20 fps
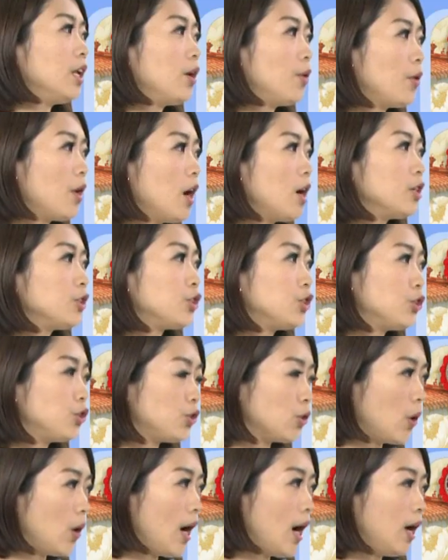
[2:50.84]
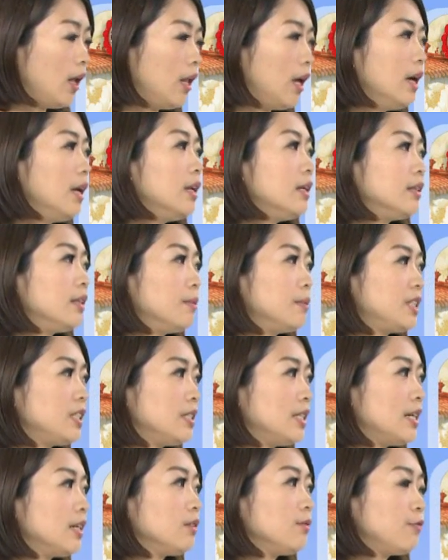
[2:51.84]
六月二十九号了。那么
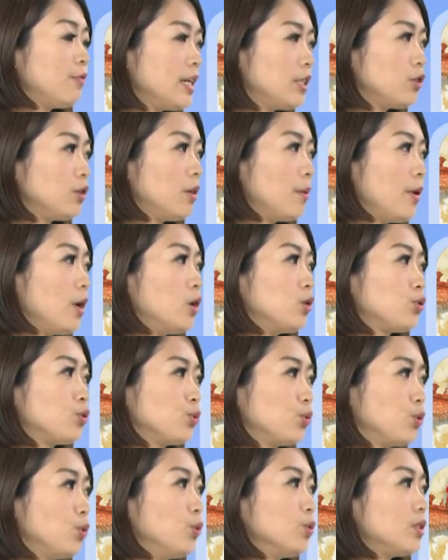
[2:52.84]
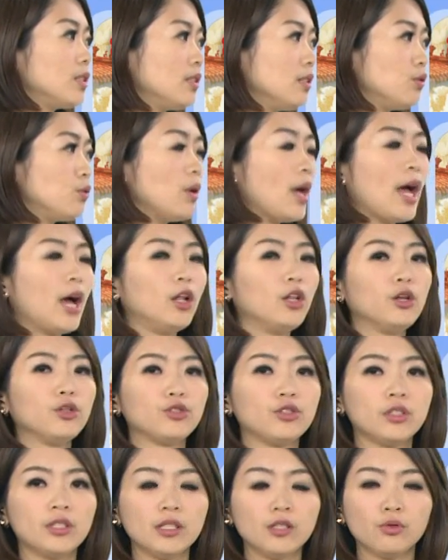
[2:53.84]
今天犯冲的朋友，属兔、四十岁还有六
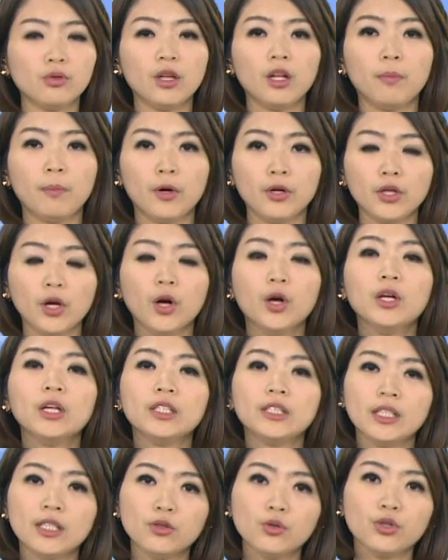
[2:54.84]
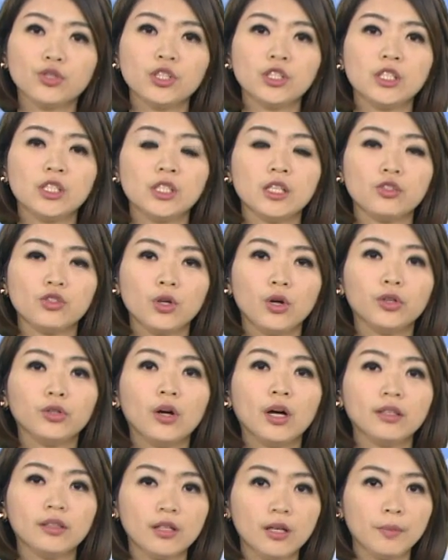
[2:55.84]
十四岁的朋友，今天做事情的时候都
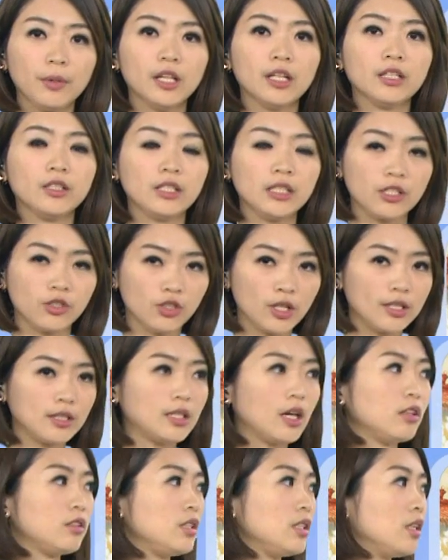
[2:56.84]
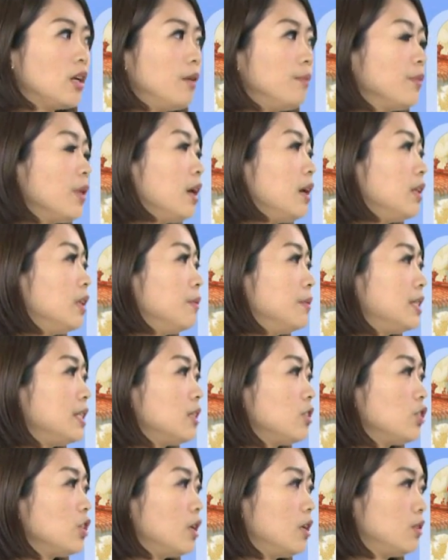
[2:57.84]
要特别的谨慎小心哦。那么今
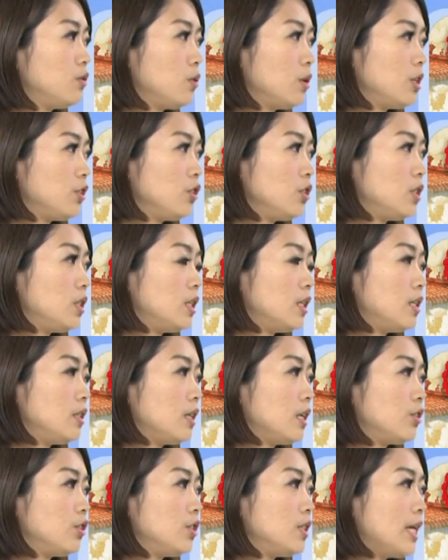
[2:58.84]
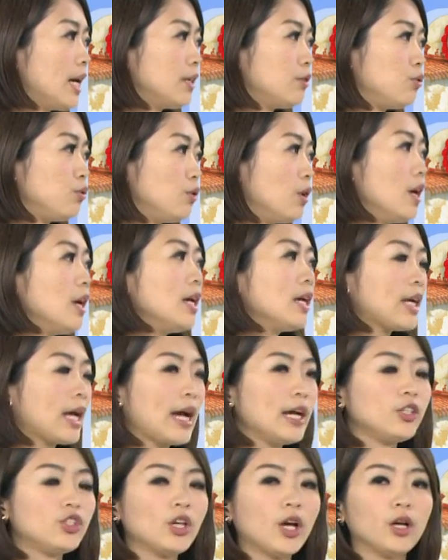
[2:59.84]
天适合做的事情呢，像是嫁娶、
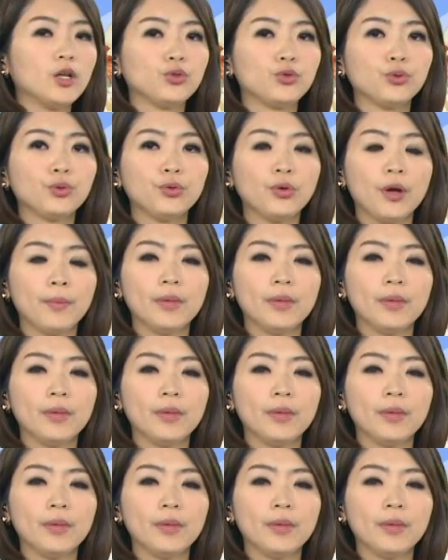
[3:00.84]
开市还有出远